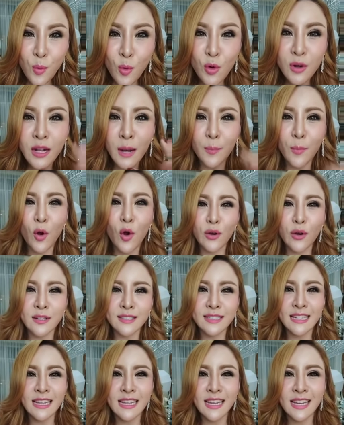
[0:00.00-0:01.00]
พูดกับคน
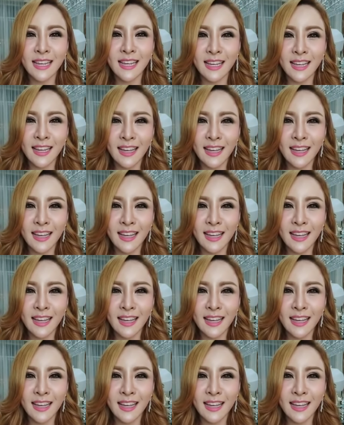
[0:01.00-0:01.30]
ที่